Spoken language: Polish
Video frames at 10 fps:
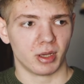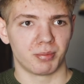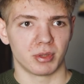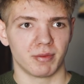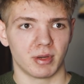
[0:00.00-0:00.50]
y,
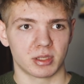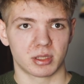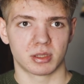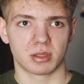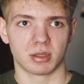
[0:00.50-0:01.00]

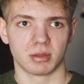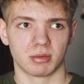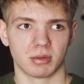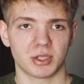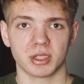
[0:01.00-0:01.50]
ponieważ,
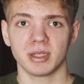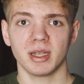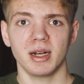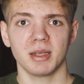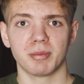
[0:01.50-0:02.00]
y, znaczy
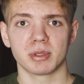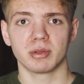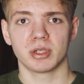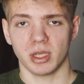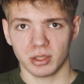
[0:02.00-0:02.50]
generalnie po
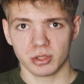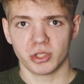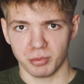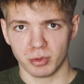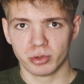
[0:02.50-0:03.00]
prostu, jeżeli ktoś chciałby